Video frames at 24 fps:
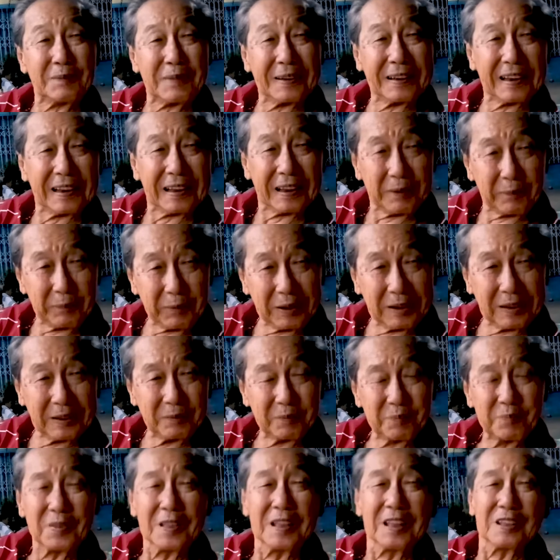กดิ์เลิศจารุ
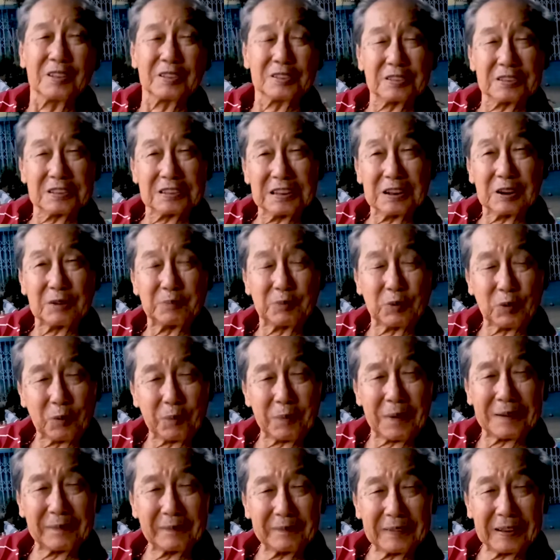เกตซึ่งเป็นป
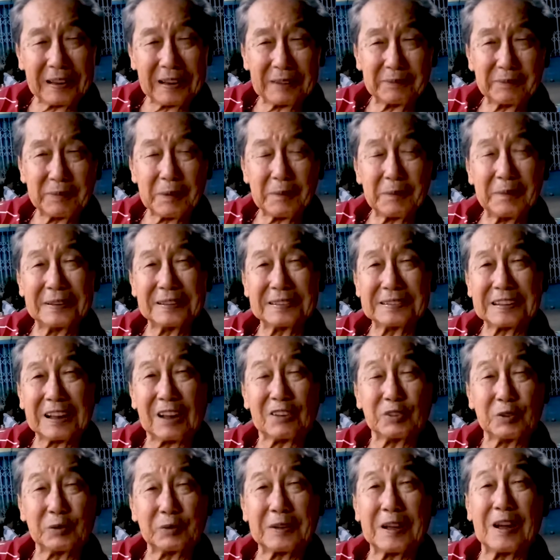ระธานกรรมการจัด
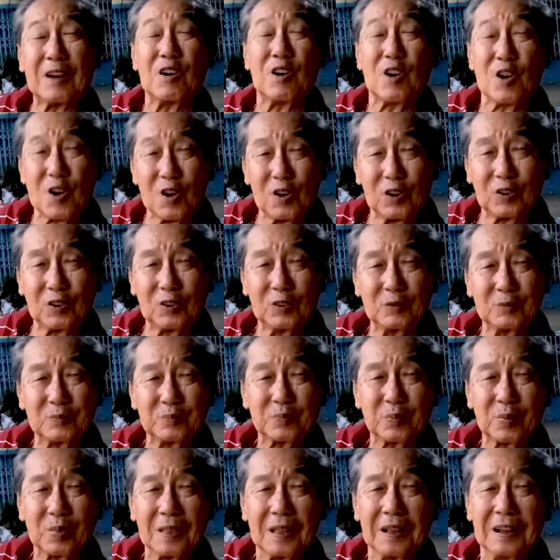งานศาลเจ้าชัยพ
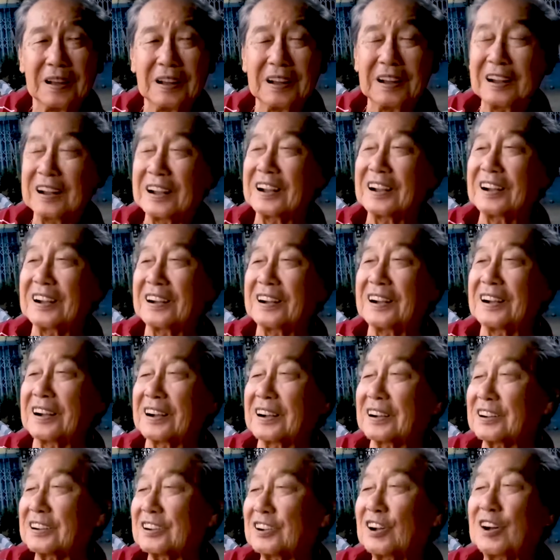ฤกด้วย
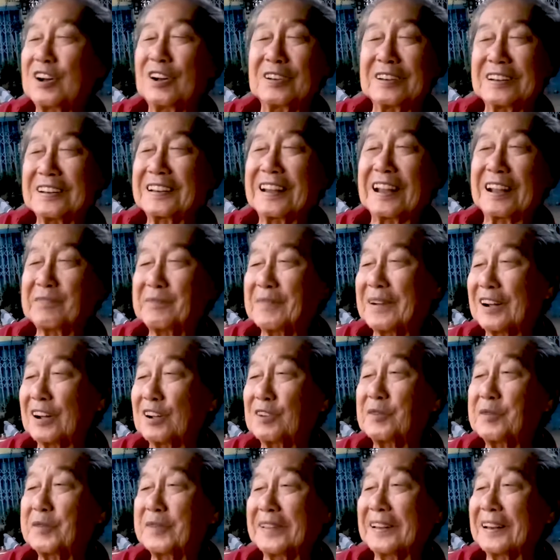ก่อนแรกมา
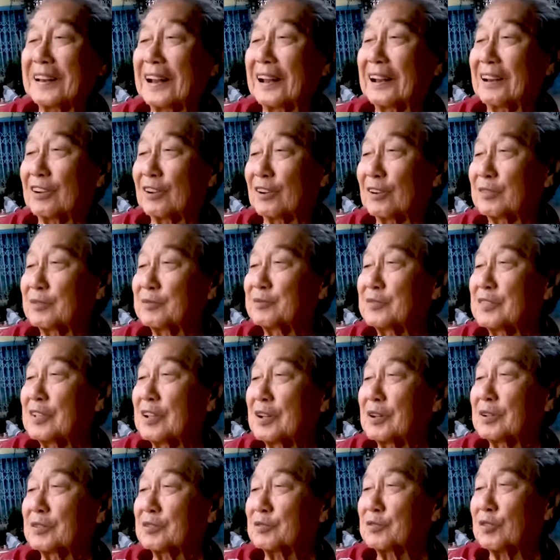ก็มีอะไรหรอก
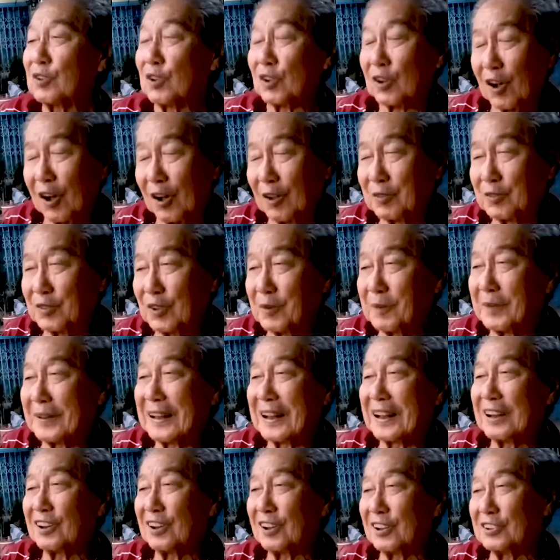ก่อนบส
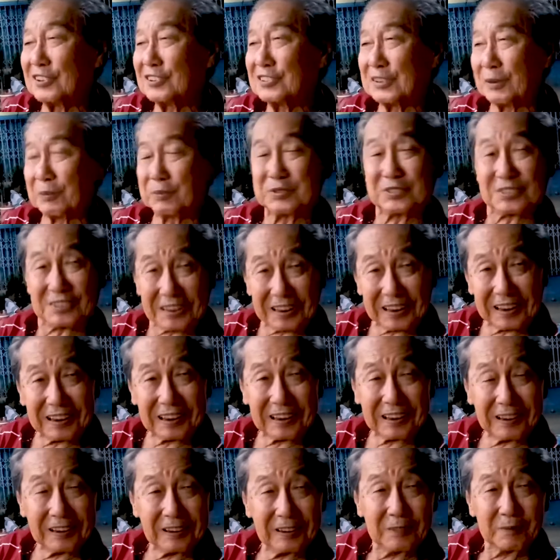1
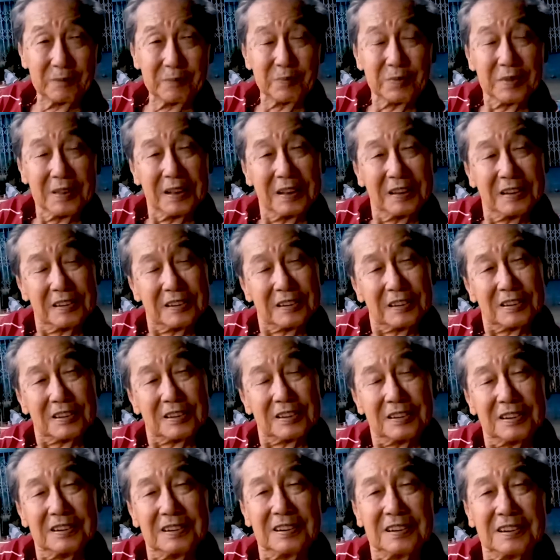4
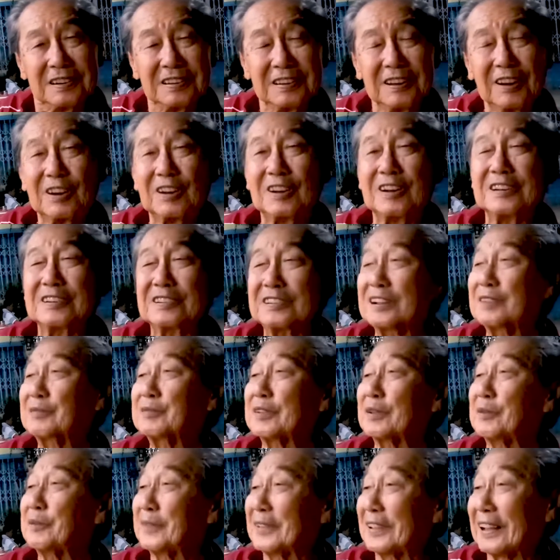แล้วก็เริ่ม
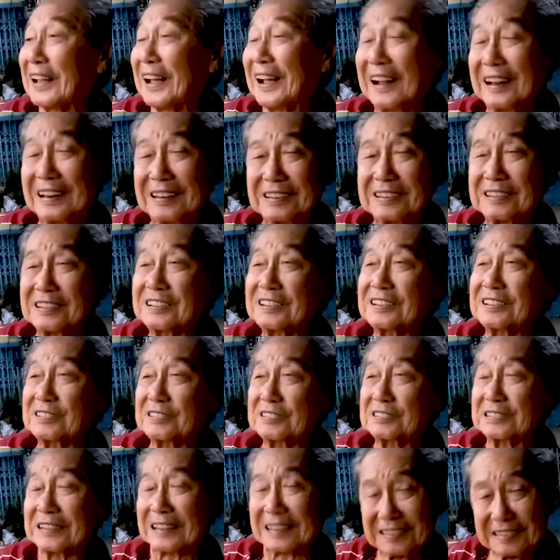จะมีงาน
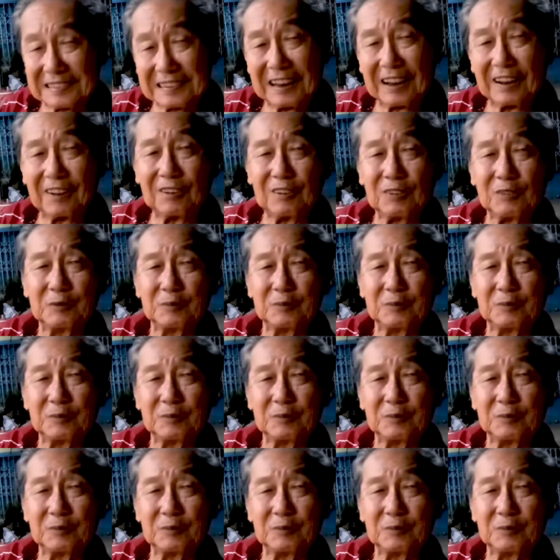ศาลเจ้า